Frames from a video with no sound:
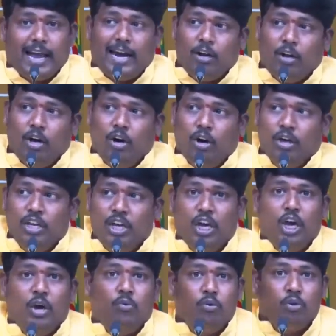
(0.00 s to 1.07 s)
ఎక్కడో
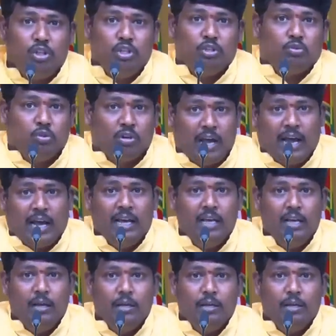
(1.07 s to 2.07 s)
ఏ ఊరు తీసుకున్నా